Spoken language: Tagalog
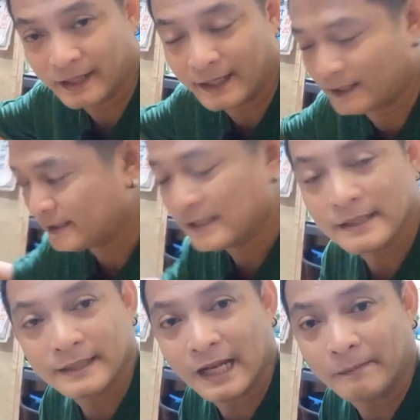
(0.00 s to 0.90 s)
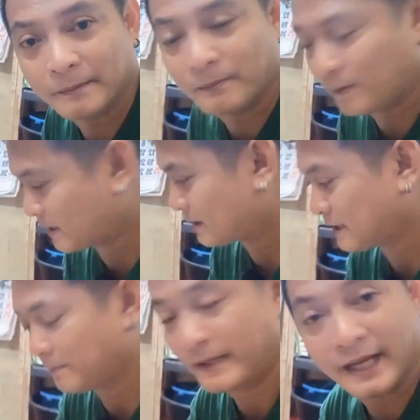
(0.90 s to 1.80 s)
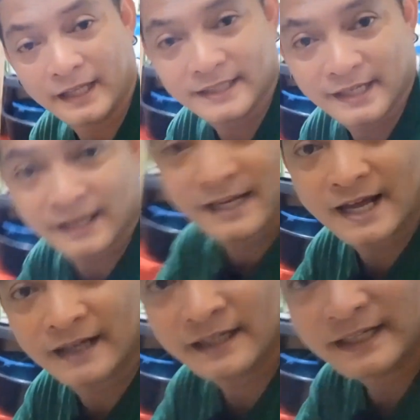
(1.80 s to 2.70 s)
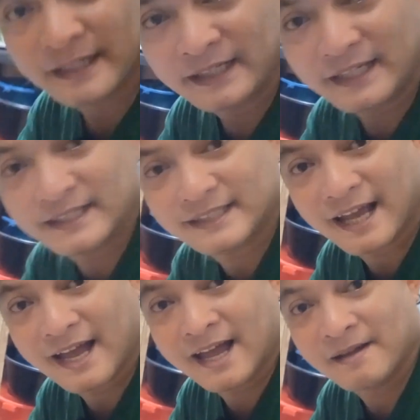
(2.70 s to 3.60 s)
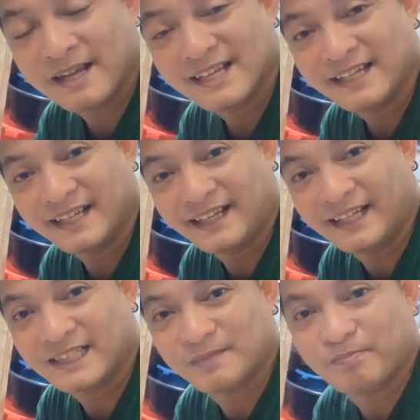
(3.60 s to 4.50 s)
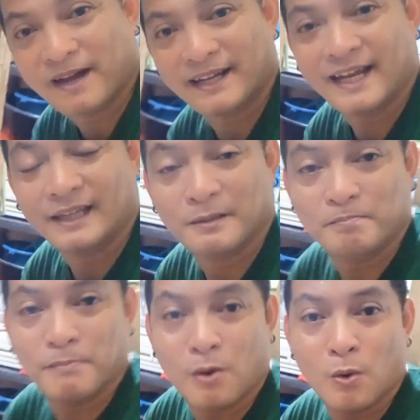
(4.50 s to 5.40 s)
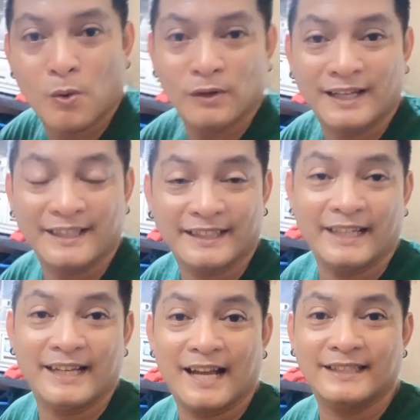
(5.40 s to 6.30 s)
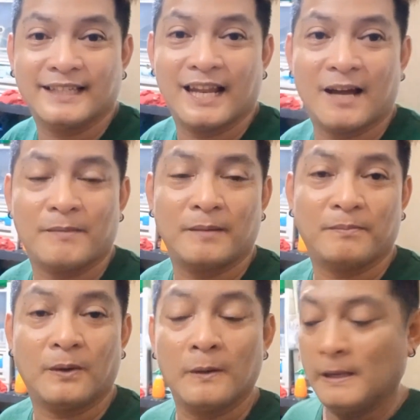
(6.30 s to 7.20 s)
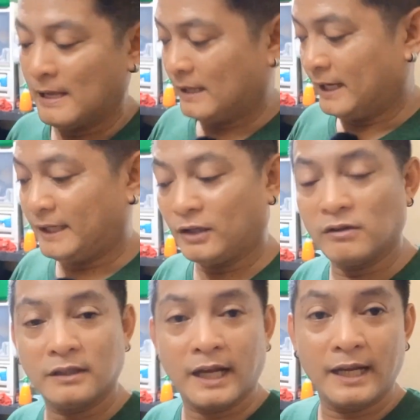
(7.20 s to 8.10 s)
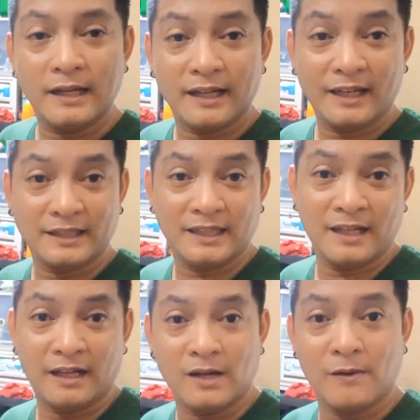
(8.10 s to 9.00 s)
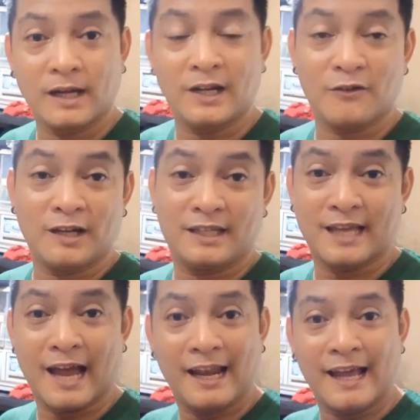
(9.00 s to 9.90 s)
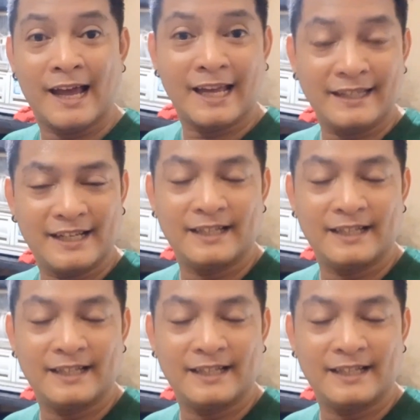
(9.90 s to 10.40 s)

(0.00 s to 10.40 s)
ayan salamat po at nagbigay din sila ng isang spaghetti bowl. Ayan, salamat po. Hindi ko lang nailagay kasi nakagawa rin ako ng salad.